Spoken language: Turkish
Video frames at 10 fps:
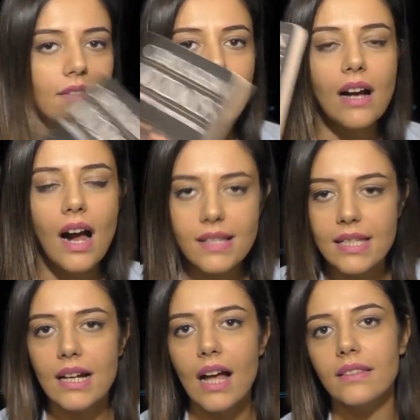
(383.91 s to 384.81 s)
ve Carl
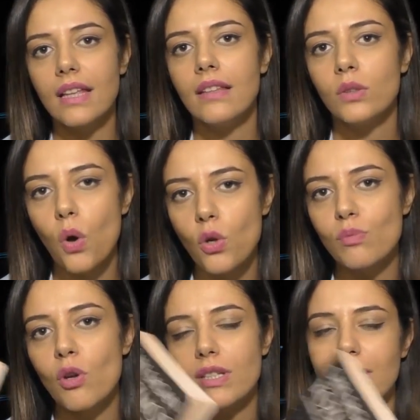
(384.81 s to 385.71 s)
Sagan'dan
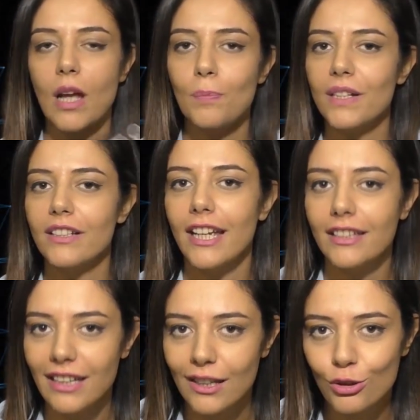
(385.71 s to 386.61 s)
Kozmos kitaplarını
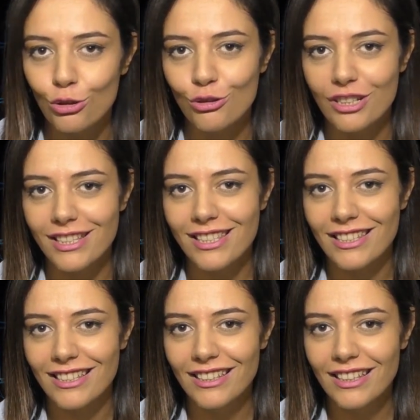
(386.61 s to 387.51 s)
hediye ediyor olacağız.